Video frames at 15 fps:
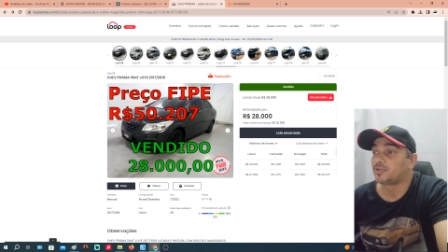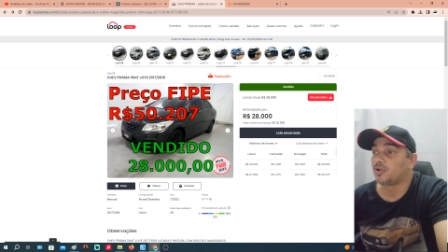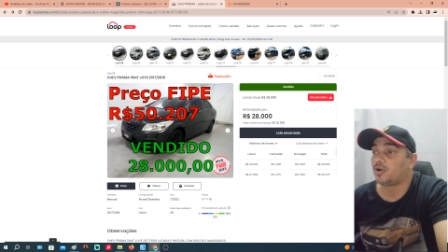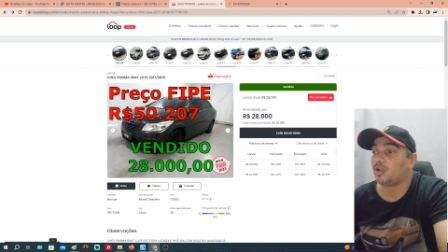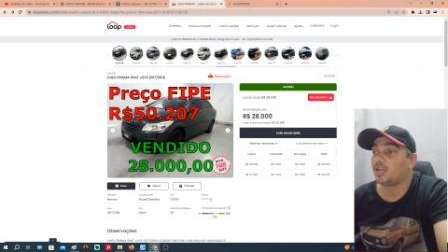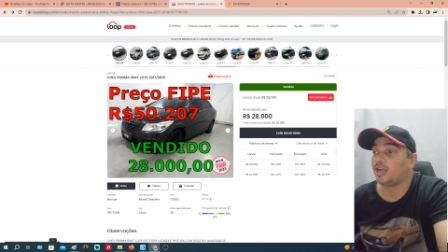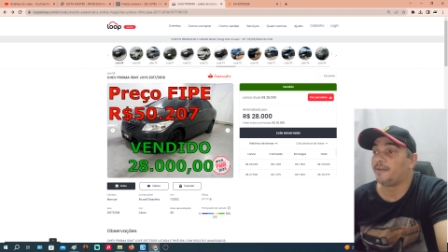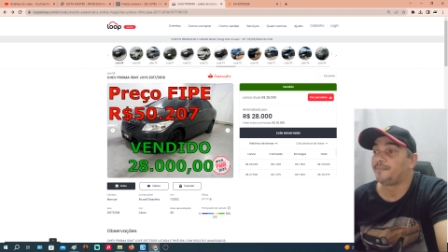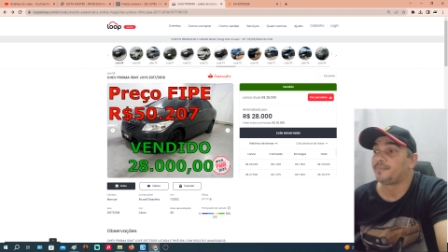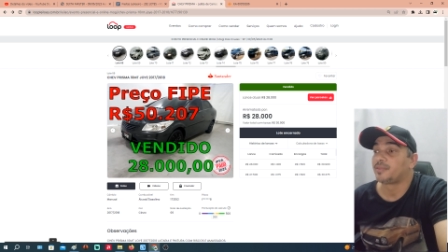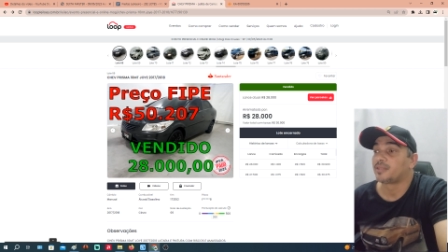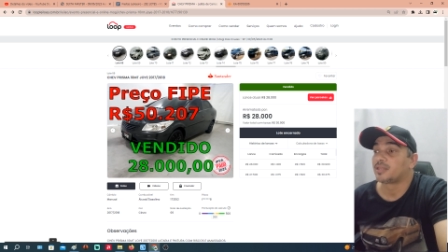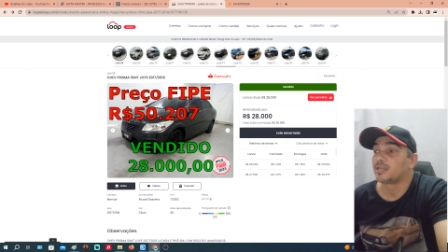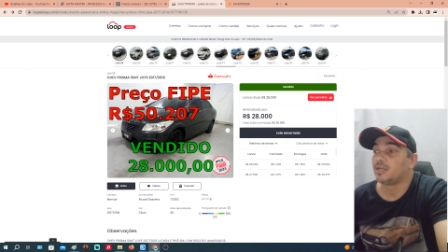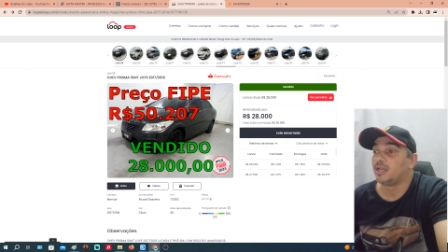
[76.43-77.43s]
Olha,
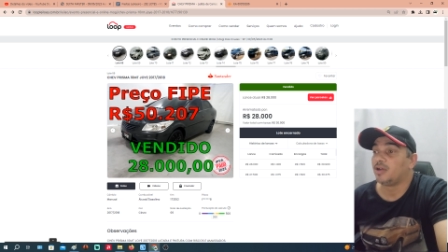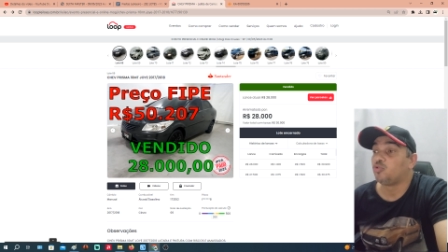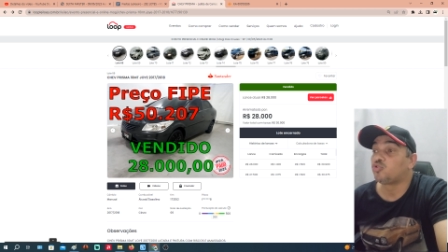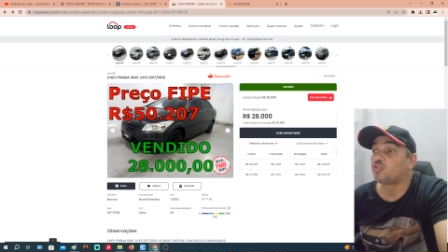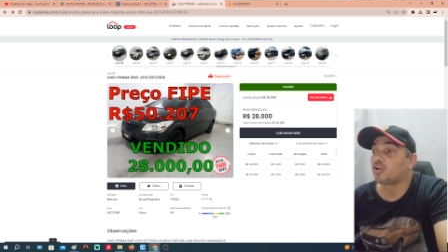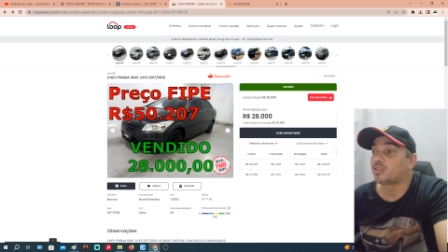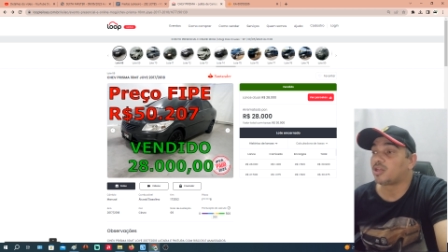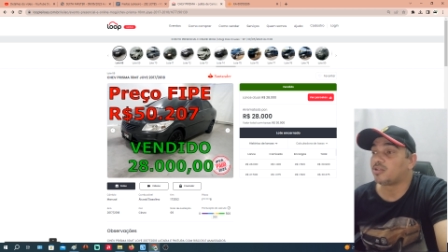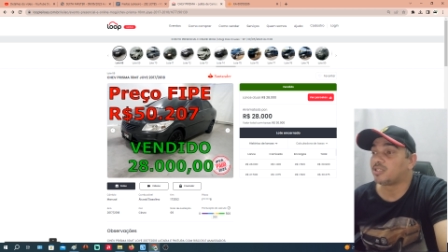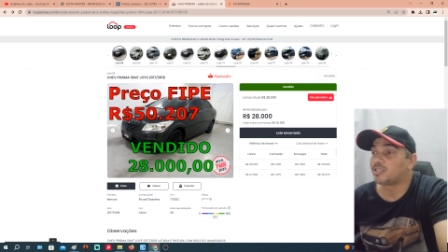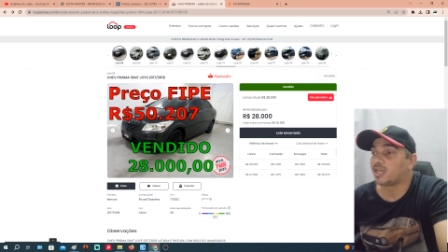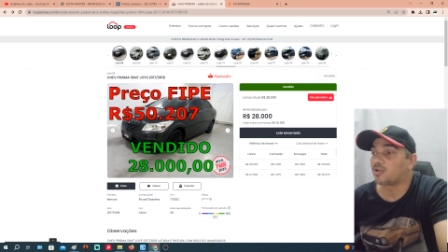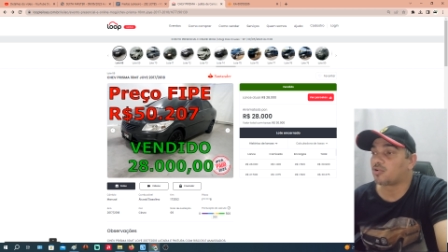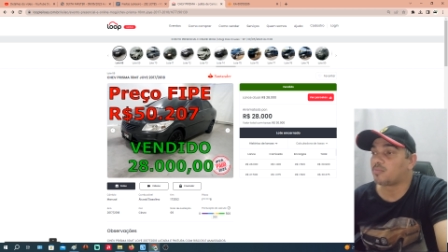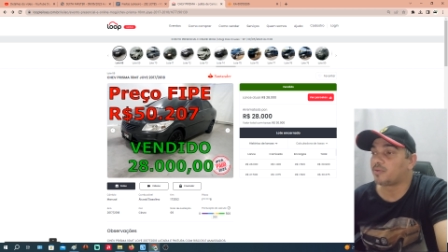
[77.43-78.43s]
é, o total
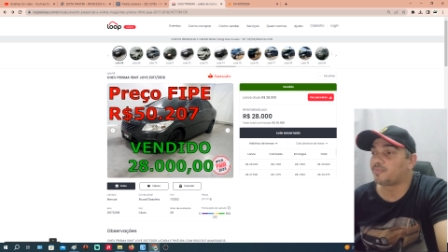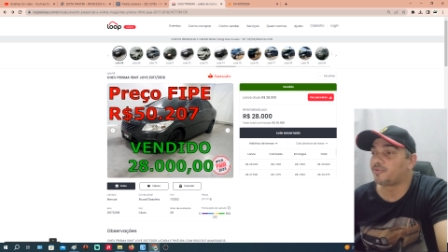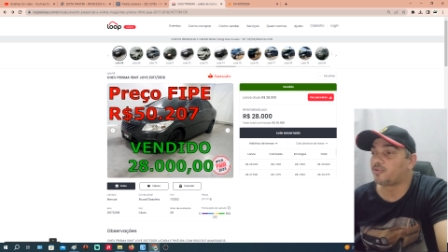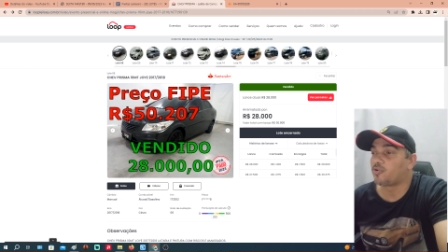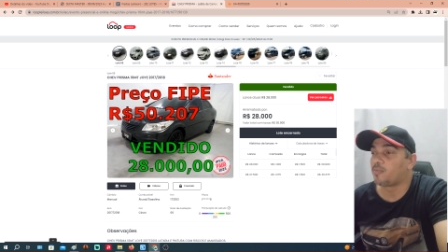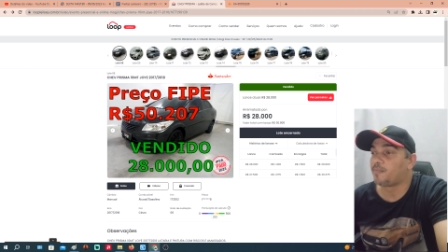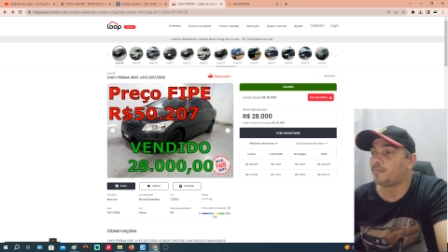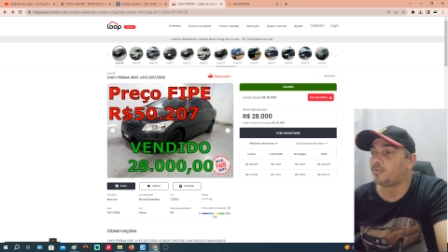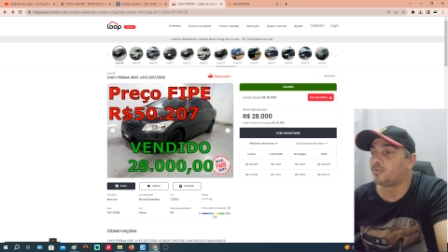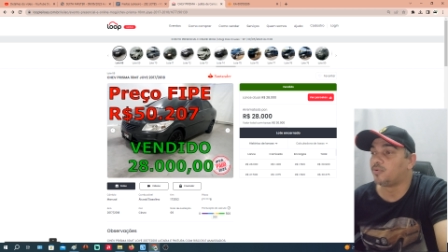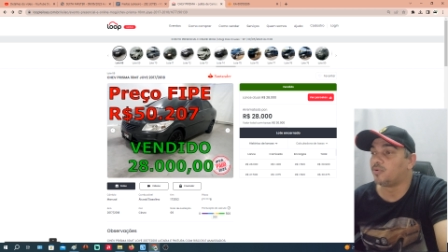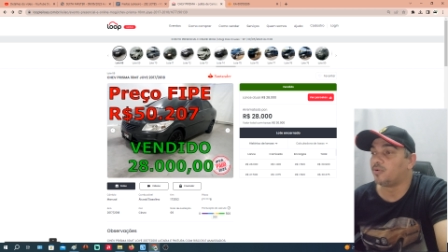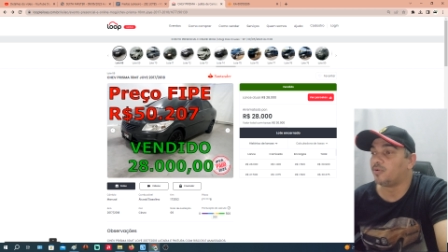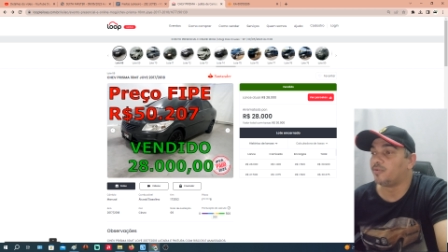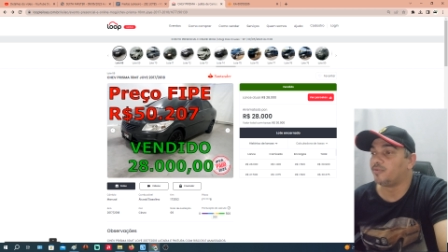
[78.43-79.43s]
dessa compra ficou por